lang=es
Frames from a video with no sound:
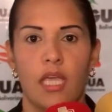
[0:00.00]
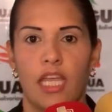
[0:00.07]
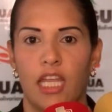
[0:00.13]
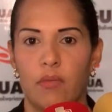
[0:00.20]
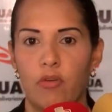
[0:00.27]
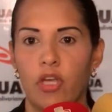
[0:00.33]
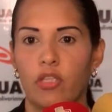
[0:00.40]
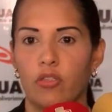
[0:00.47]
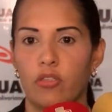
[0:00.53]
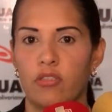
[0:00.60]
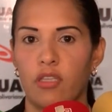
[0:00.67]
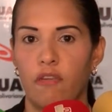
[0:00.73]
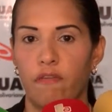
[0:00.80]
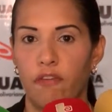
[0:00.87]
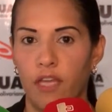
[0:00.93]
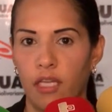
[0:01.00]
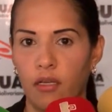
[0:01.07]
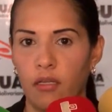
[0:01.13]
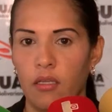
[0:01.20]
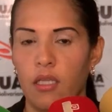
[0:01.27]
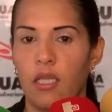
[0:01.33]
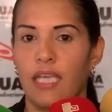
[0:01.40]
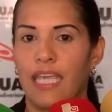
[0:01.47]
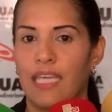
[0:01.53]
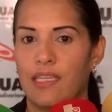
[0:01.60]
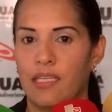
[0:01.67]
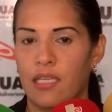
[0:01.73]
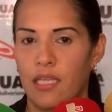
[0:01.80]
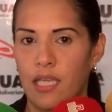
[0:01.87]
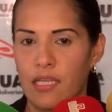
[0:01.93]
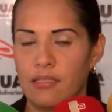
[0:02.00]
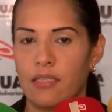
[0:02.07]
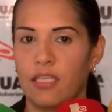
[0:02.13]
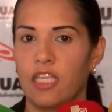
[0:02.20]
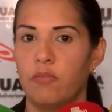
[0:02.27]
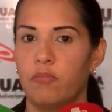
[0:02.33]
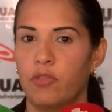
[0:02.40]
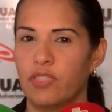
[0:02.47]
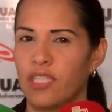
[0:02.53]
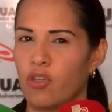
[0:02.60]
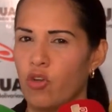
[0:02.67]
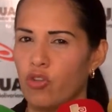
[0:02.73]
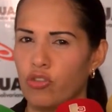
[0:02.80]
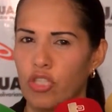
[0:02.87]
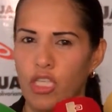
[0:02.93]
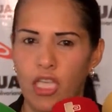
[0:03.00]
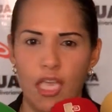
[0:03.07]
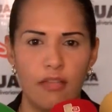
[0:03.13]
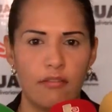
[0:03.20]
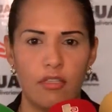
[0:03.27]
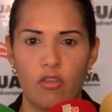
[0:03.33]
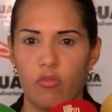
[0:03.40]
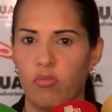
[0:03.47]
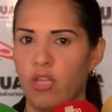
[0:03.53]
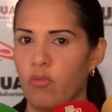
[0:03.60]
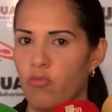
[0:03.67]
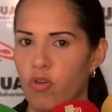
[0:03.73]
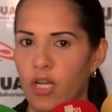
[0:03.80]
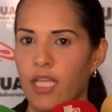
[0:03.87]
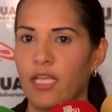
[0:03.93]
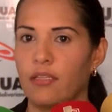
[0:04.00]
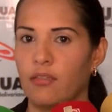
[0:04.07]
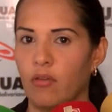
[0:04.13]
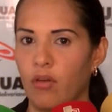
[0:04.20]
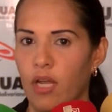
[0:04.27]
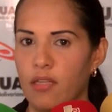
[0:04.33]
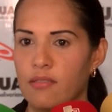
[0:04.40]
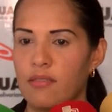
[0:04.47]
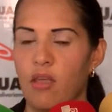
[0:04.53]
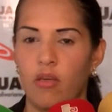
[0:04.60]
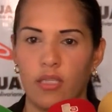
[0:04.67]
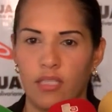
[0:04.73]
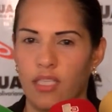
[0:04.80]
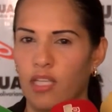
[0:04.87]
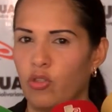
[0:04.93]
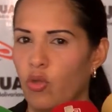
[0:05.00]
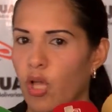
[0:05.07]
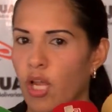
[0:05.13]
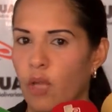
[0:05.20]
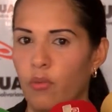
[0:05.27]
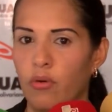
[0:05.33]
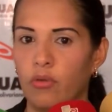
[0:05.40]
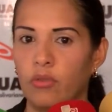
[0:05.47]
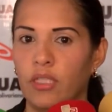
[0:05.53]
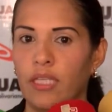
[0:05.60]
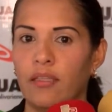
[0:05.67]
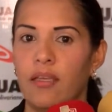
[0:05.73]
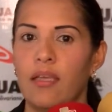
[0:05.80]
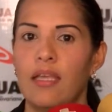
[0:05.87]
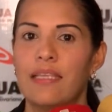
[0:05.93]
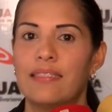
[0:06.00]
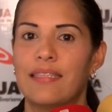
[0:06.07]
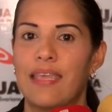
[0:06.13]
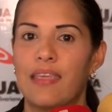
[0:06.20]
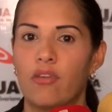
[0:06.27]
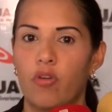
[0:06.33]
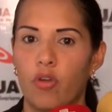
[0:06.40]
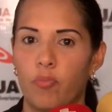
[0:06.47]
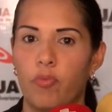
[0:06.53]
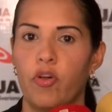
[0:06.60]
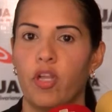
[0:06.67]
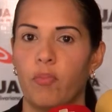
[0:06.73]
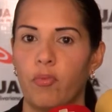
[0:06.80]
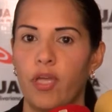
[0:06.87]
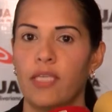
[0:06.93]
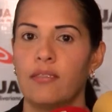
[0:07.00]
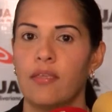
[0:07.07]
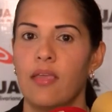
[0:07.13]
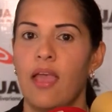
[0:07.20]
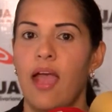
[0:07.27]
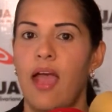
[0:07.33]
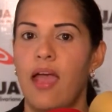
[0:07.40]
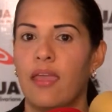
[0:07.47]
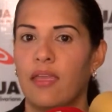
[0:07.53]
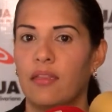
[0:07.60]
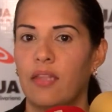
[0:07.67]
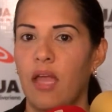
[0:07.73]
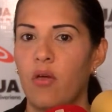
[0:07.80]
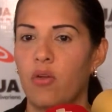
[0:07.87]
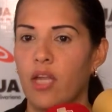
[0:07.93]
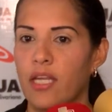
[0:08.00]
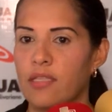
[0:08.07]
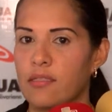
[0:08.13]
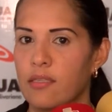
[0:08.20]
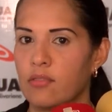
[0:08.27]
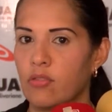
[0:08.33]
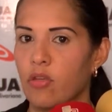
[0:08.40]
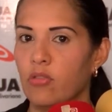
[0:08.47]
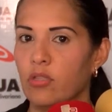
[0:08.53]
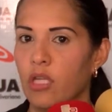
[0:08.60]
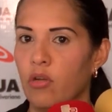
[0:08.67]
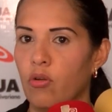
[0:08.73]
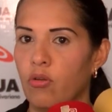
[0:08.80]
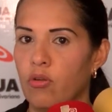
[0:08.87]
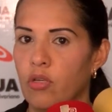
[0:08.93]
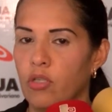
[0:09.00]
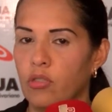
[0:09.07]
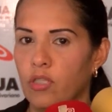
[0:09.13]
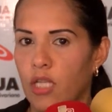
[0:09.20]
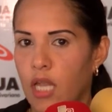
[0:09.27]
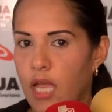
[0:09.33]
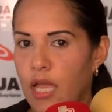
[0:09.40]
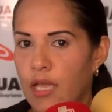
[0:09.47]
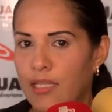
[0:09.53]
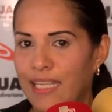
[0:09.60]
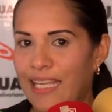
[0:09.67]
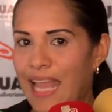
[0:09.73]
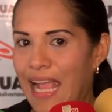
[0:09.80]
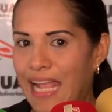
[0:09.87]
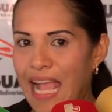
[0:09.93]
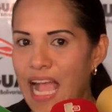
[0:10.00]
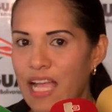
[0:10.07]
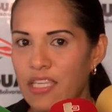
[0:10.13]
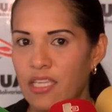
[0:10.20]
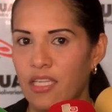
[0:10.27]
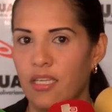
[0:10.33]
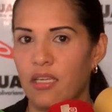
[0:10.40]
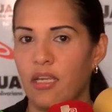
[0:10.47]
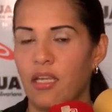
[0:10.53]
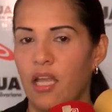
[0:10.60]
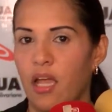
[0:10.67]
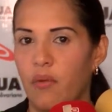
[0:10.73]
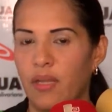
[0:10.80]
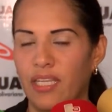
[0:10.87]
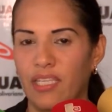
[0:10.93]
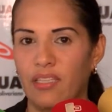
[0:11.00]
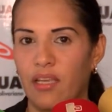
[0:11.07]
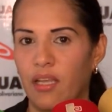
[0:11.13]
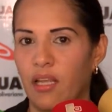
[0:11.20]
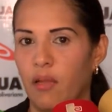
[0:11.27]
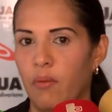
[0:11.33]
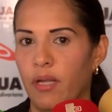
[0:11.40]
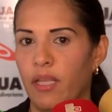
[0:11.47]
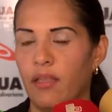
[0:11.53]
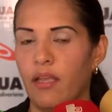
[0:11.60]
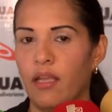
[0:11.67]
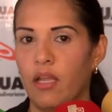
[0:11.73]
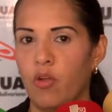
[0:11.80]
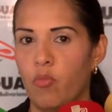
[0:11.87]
Queremos entonces ver que ese equipo, ese contingente de hombres y mujeres que está organizado, que tiene toda la voluntad, se incorpore pues a esta organización de los de las, en las calles, en las avenidas, en las veredas, en las